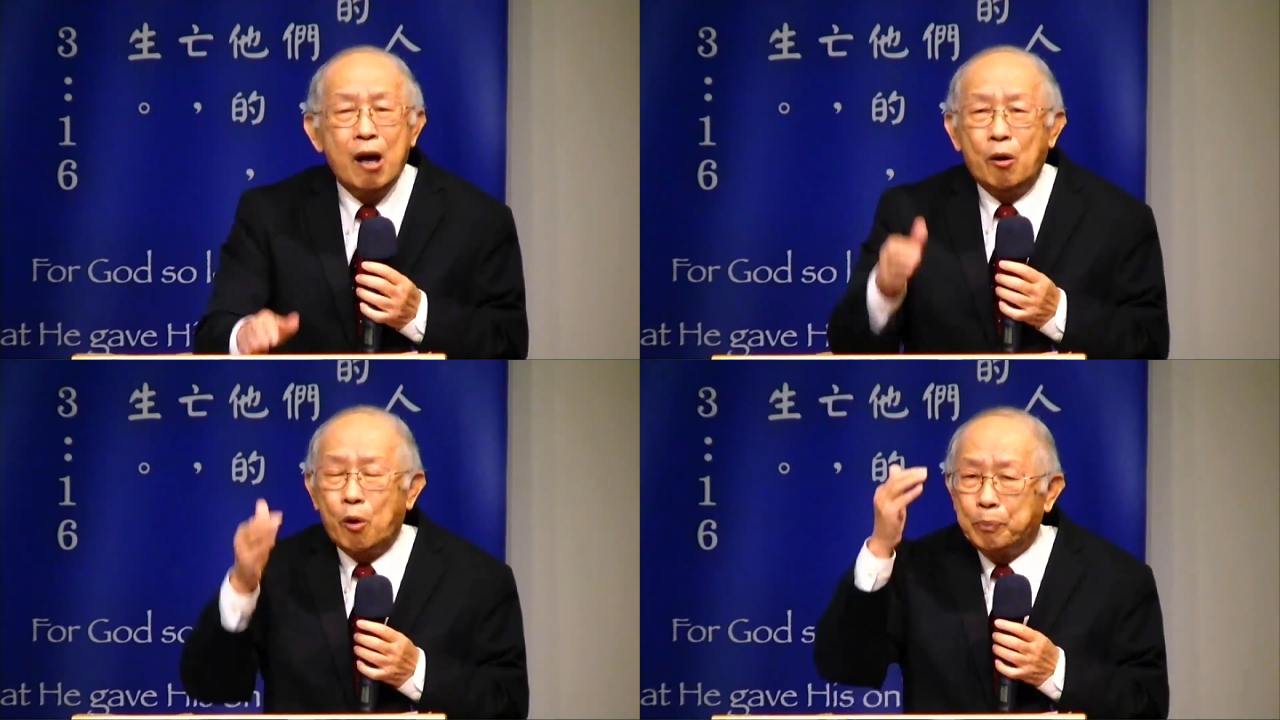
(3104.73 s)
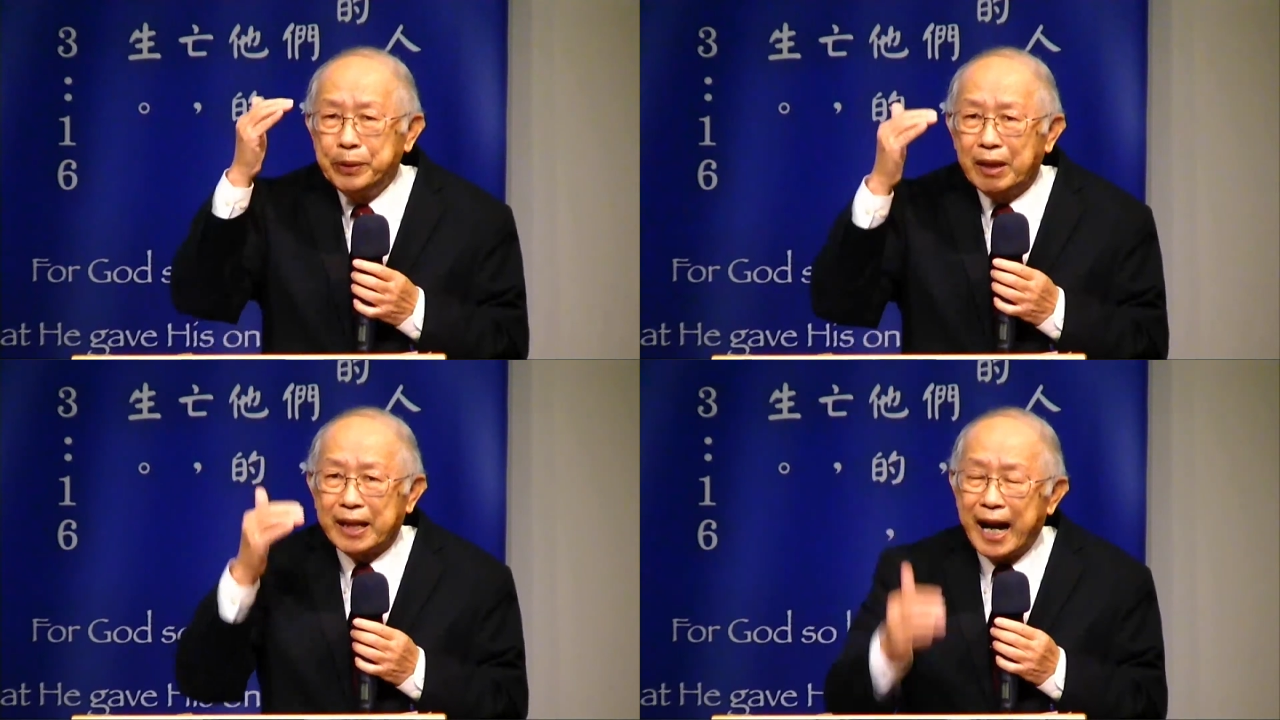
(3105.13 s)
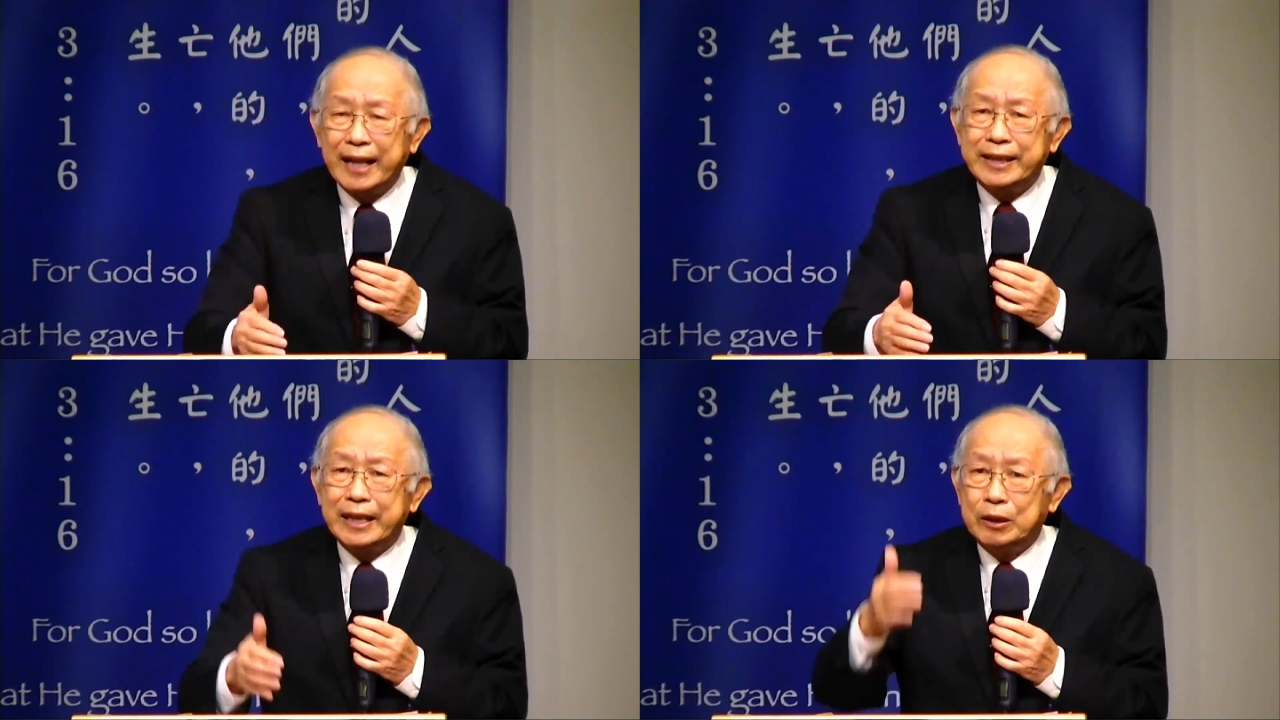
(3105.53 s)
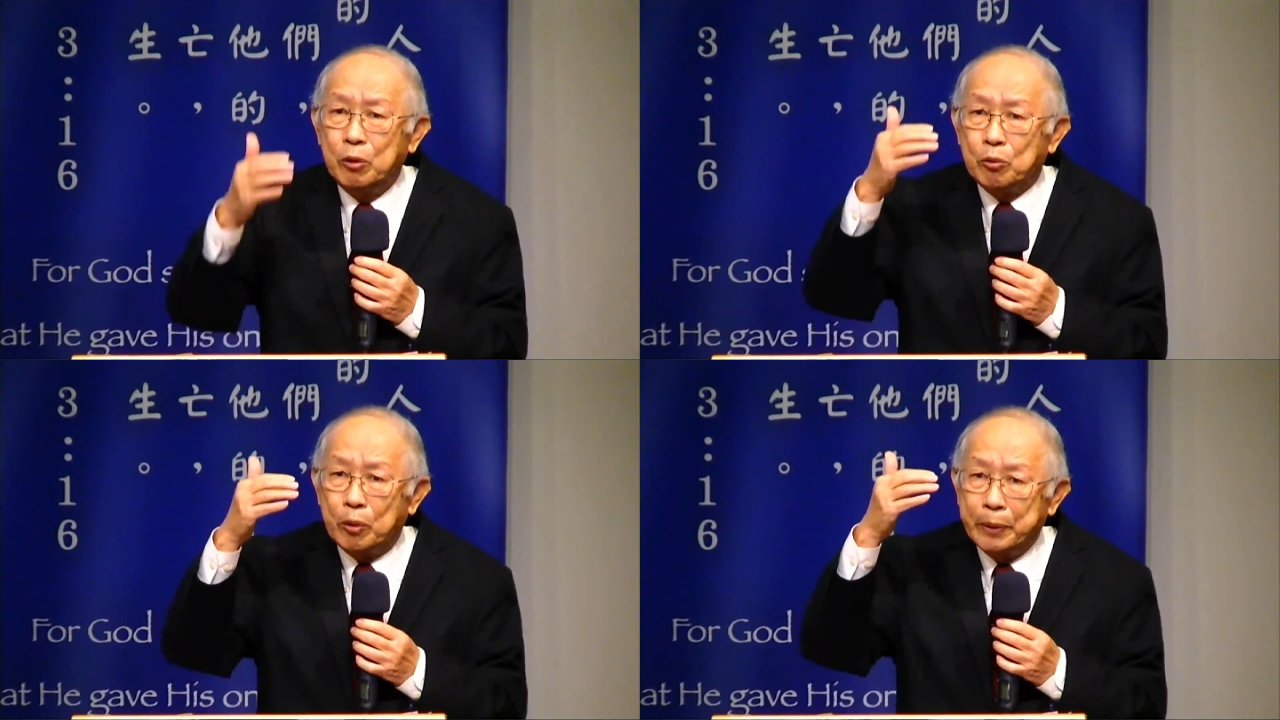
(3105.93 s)
我不要看见，因为
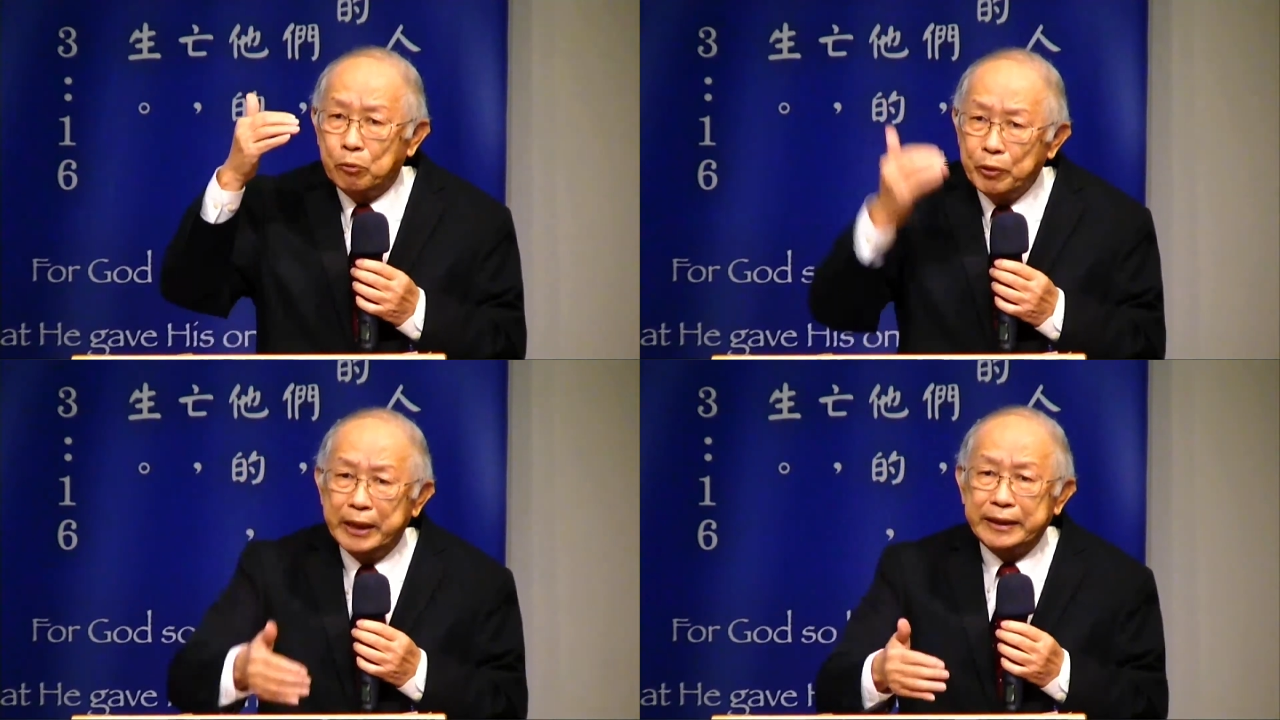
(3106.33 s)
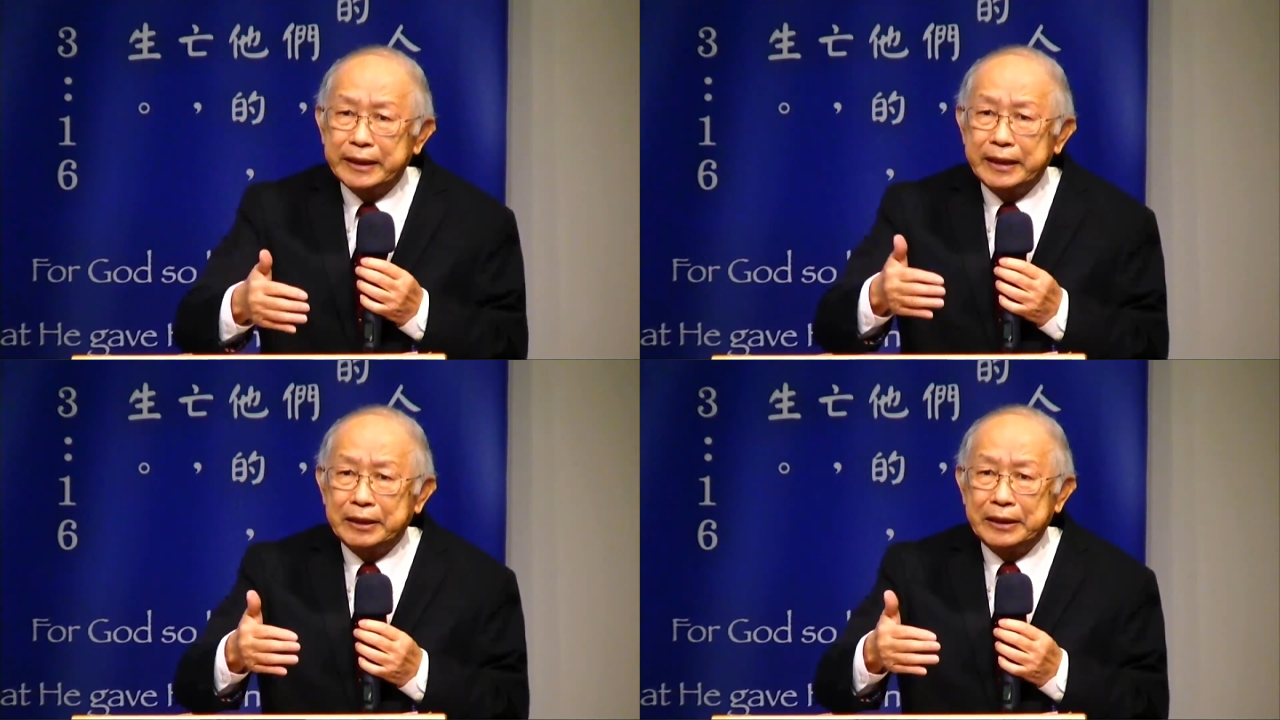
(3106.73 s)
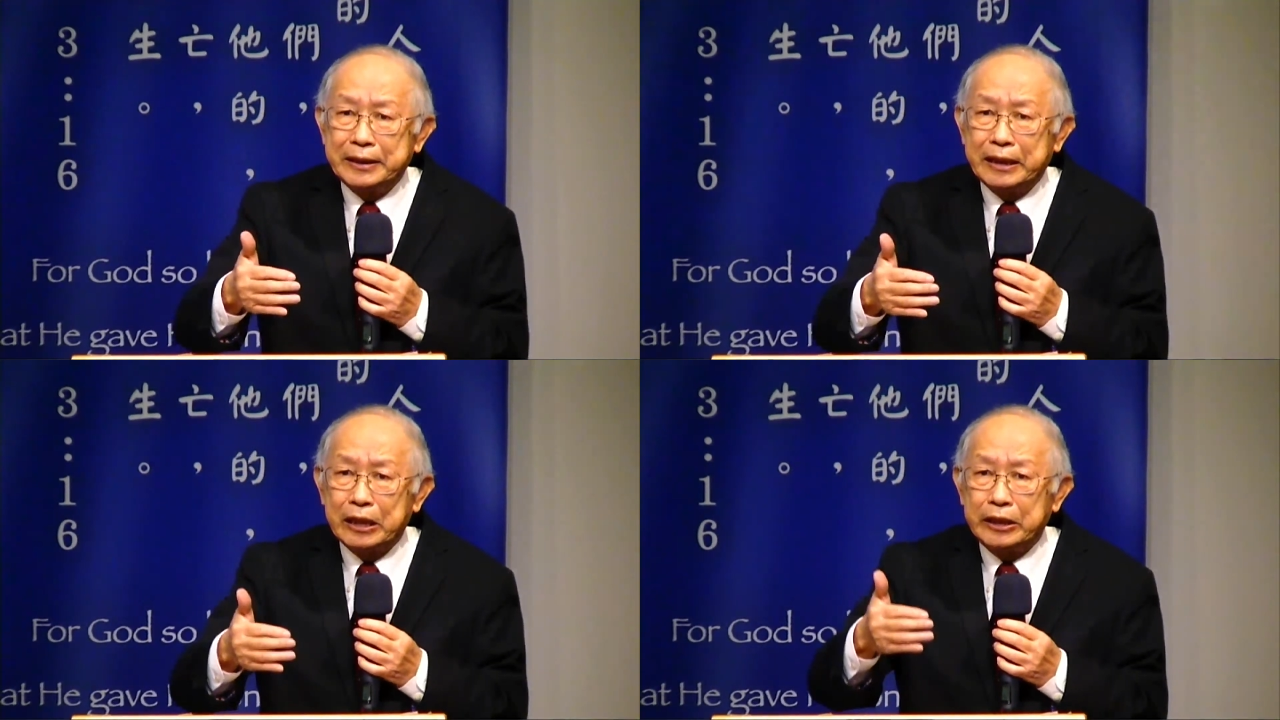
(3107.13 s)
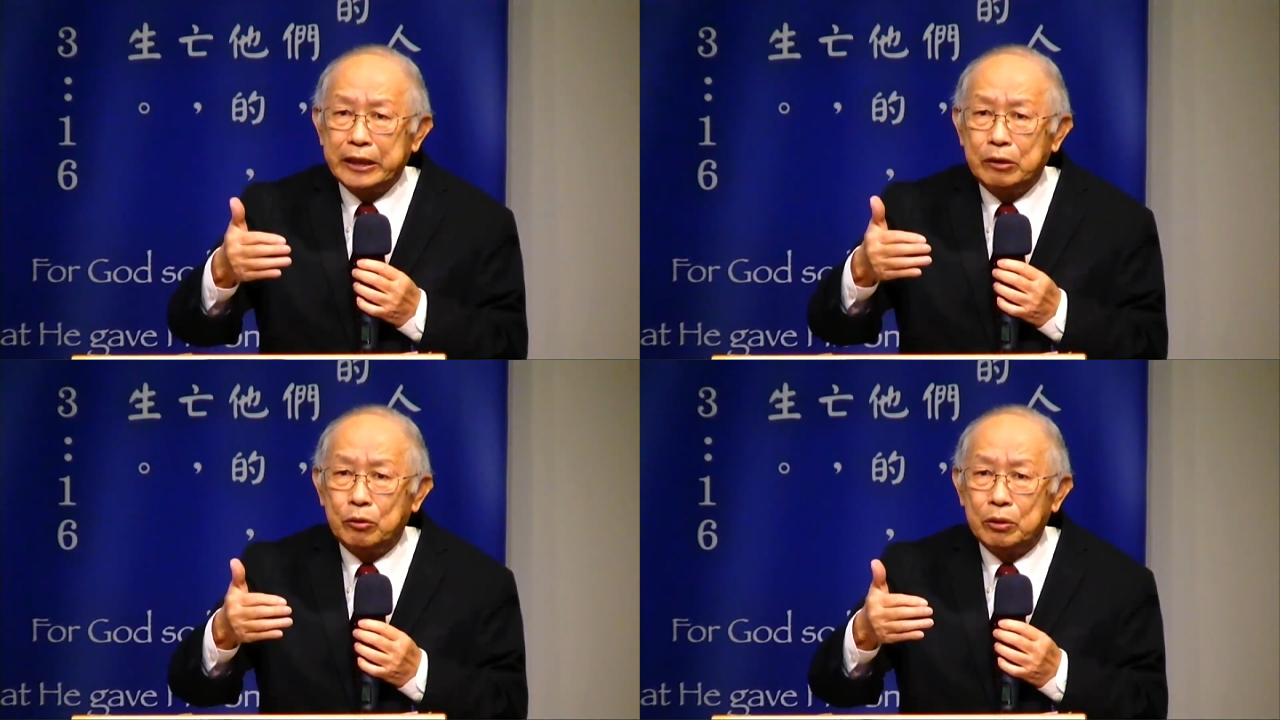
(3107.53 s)
我们为了这些事情的
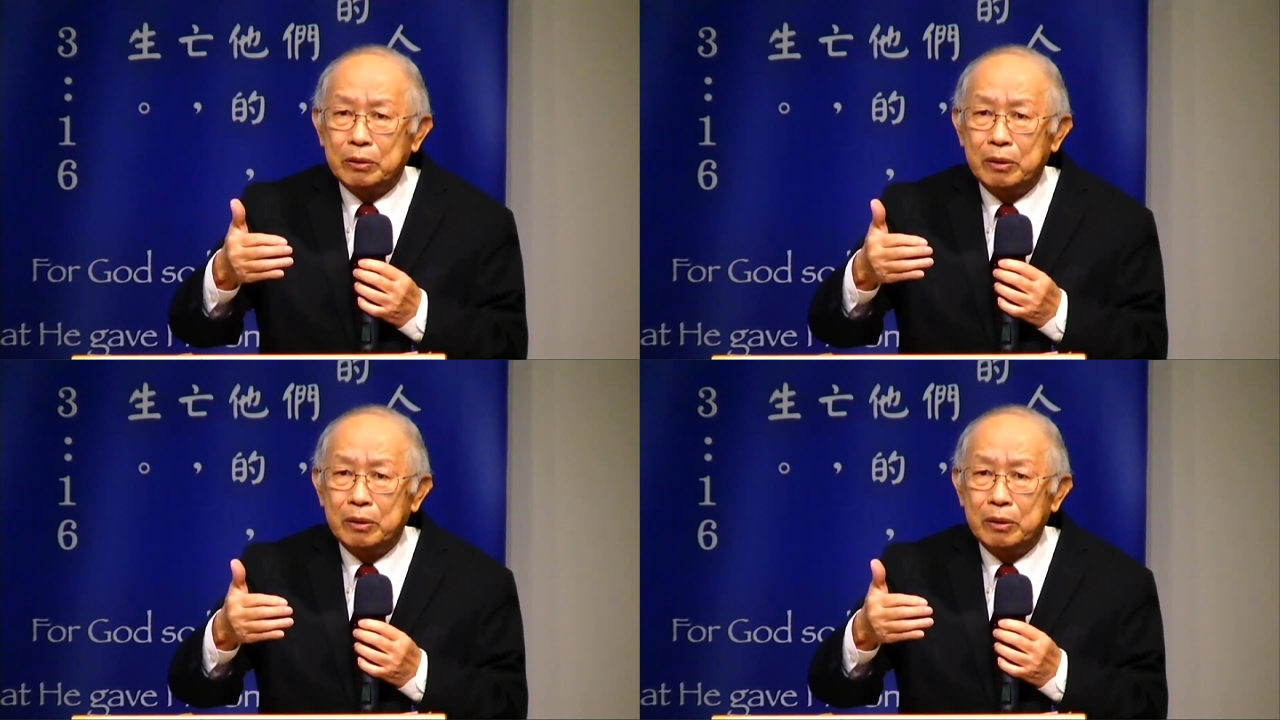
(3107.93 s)
争论，